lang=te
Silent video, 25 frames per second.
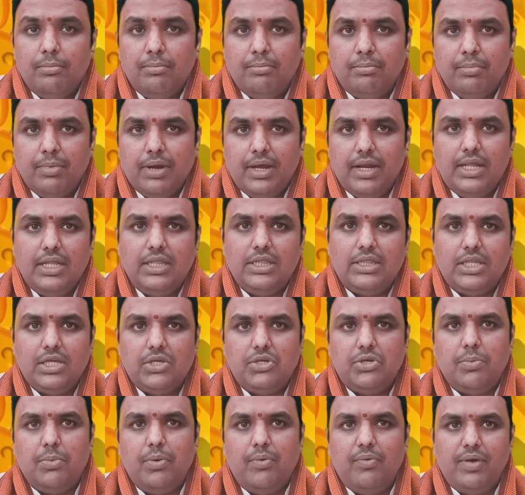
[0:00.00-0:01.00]
మరింత
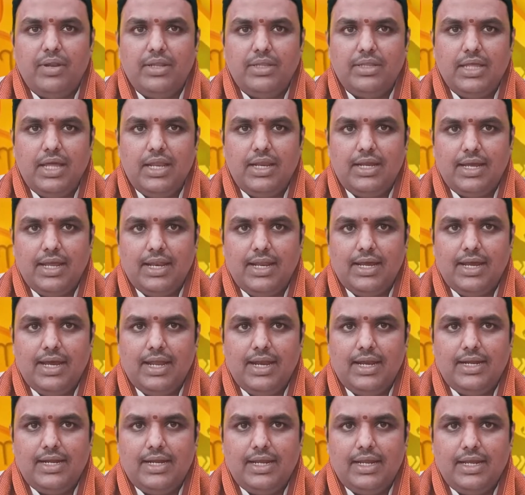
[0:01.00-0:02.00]
శుభ ఫలితాలు
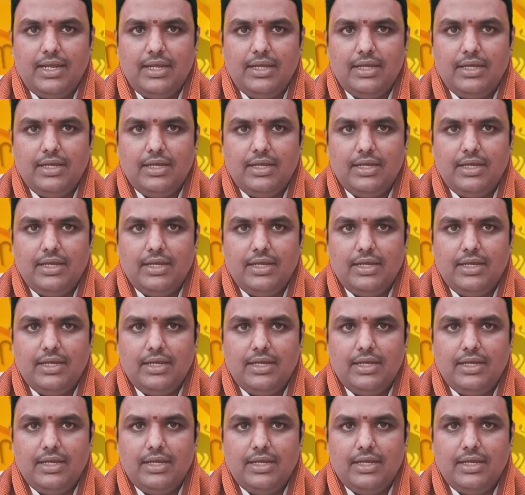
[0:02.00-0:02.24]
కలగాలంటే